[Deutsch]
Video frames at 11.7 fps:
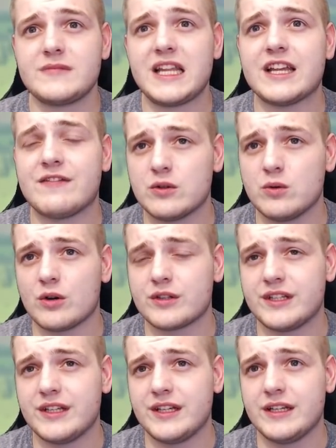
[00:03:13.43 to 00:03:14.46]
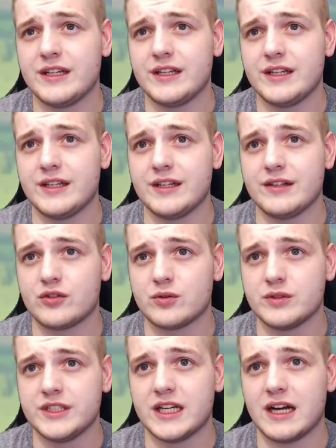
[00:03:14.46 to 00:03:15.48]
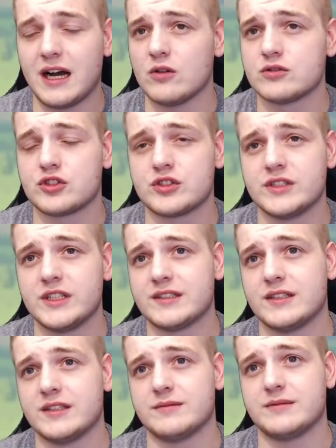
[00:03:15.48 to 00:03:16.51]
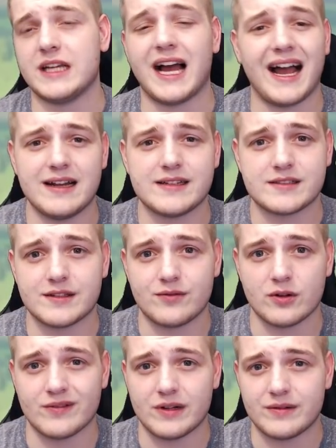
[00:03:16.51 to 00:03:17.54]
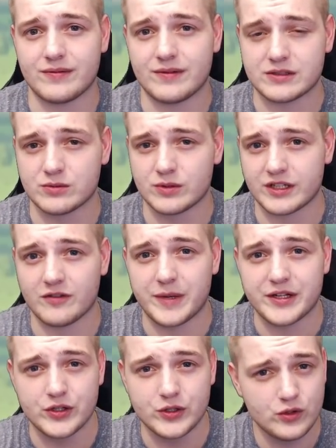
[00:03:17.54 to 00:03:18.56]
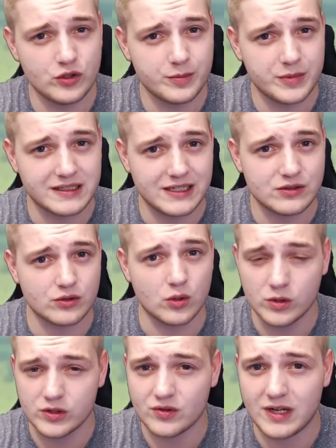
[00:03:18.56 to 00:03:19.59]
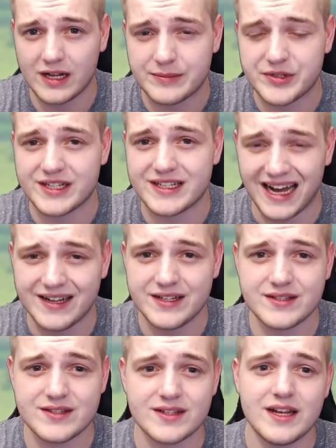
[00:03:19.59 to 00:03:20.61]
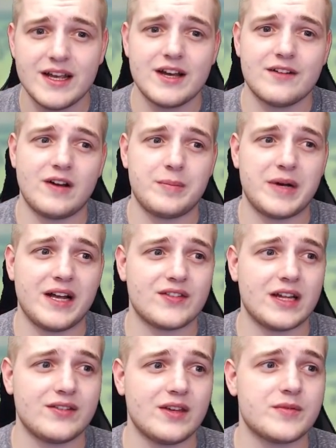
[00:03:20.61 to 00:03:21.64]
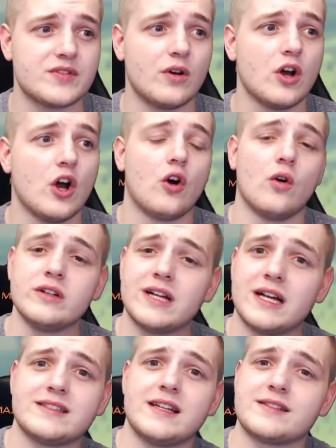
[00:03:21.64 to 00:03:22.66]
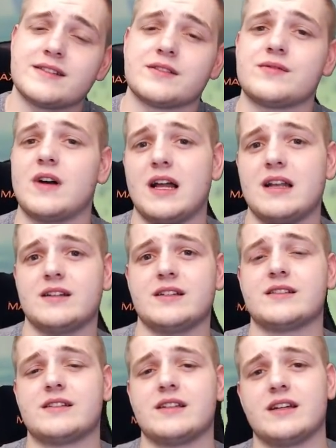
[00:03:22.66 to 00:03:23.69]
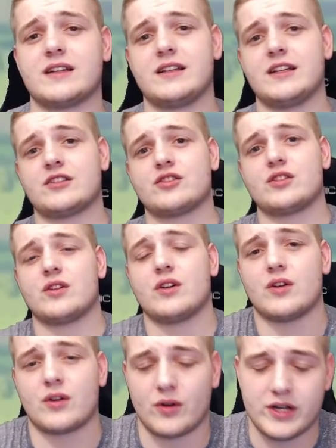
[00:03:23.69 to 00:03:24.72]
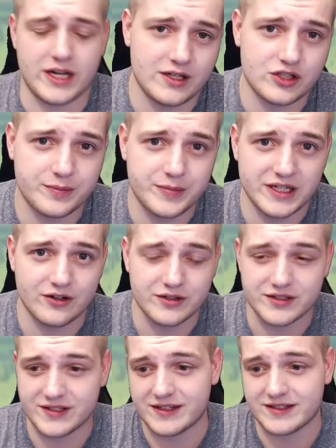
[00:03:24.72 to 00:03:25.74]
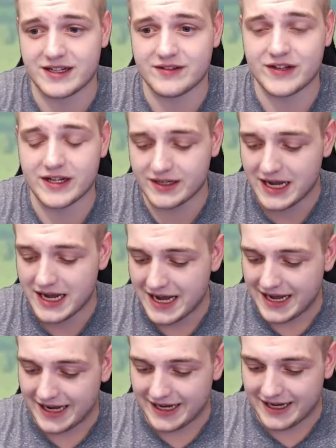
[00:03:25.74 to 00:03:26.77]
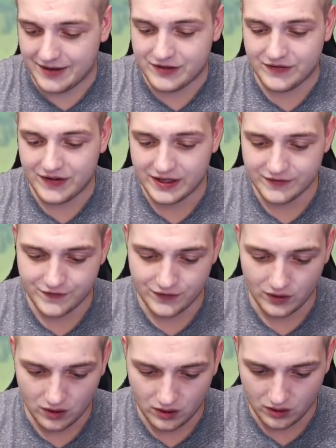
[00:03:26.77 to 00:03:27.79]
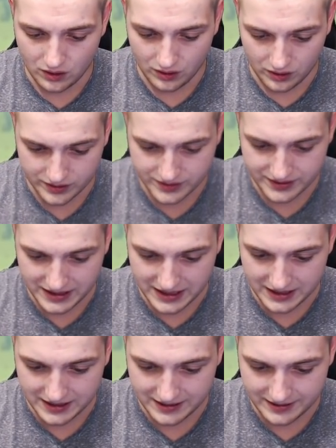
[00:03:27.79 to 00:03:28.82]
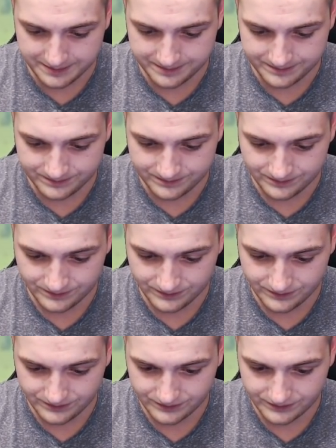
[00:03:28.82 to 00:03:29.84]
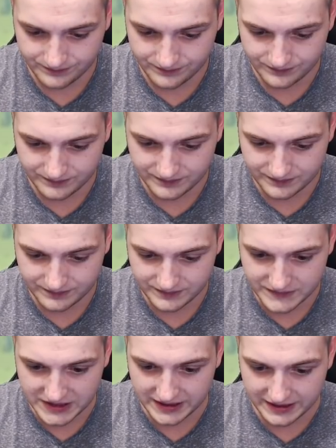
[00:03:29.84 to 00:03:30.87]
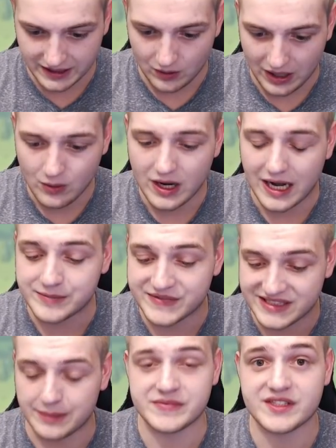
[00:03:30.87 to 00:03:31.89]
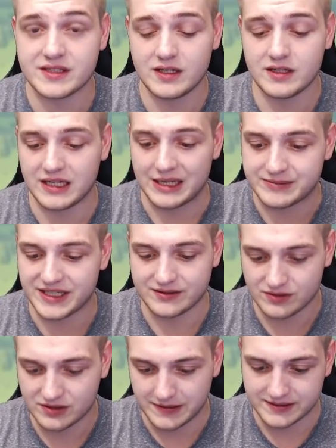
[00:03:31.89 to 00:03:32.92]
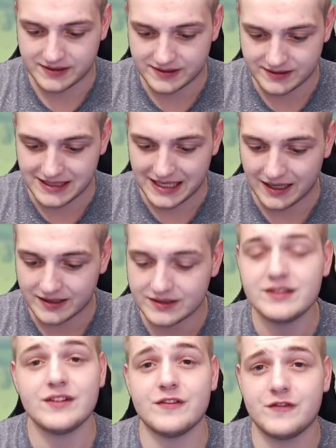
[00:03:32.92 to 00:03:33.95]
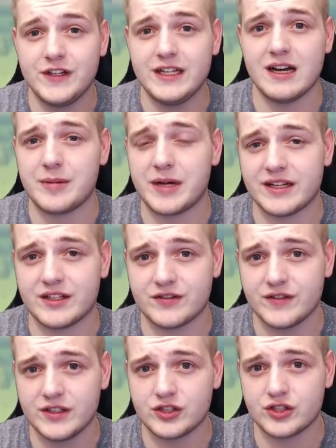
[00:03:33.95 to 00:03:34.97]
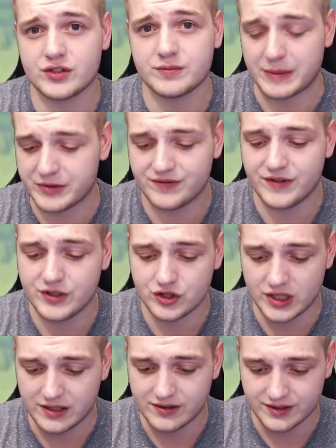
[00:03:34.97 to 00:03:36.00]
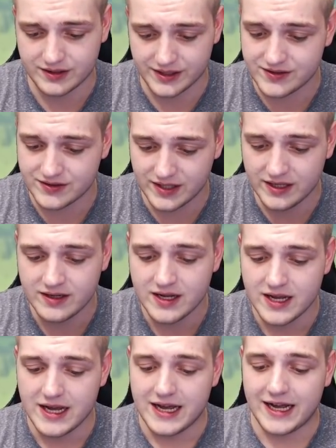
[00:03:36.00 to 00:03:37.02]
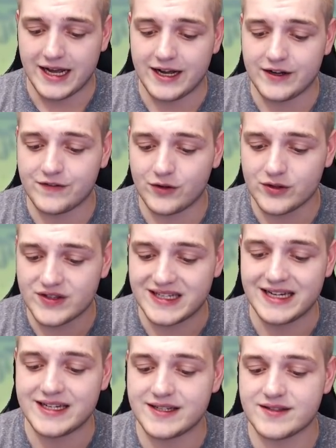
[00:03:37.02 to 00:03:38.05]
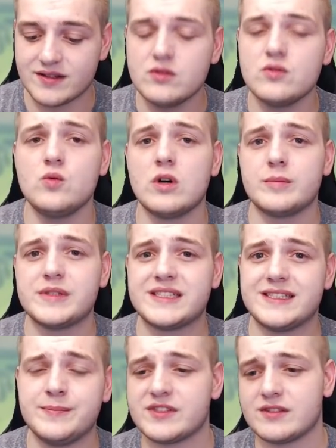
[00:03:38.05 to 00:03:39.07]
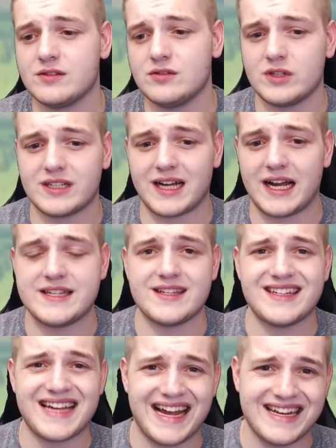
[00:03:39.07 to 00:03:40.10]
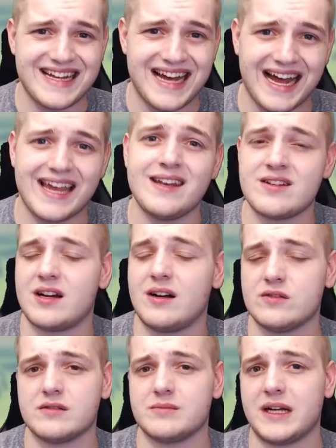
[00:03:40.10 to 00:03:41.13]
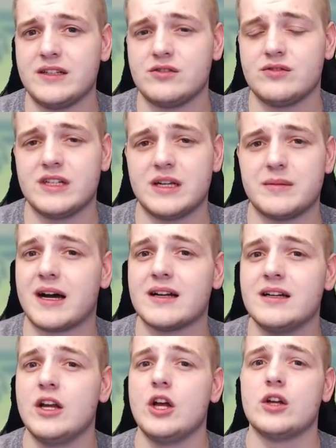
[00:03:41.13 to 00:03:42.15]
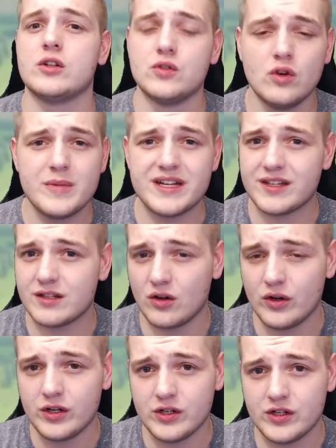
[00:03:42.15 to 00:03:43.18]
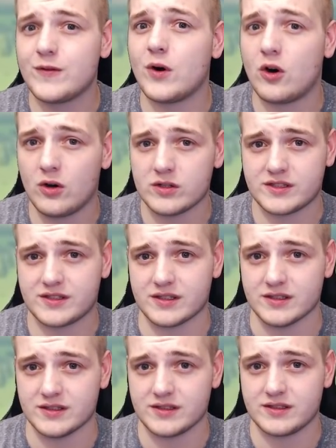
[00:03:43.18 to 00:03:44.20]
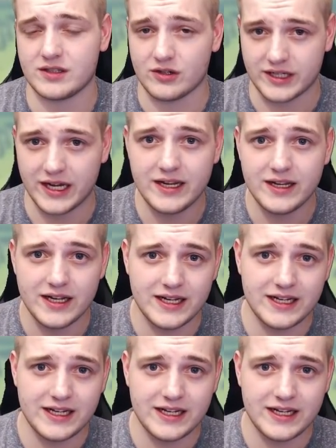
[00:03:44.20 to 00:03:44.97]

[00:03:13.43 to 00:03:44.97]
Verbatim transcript: ich versuche auch die Turnierausschnitte, die Highlights davon, versuche ich auf meinen YouTube-Kanal dort hochzuladen, damit ihr da nichts verpasst. Das gibt's noch. Und als letztes für alle äh, Clash Royale-Spieler könnte es sehr interessant werden. Äh, wir werden vor Ort am Genau, auch am Samstag, am 26.08. wieder bei der Twitch, beim Twitch-Stand, Riesending, äh, von 16 Uhr bis 17.30 Uhr ein 1000-Mann-Turnier machen, nur mit den Leuten, die vor Ort sind, okay?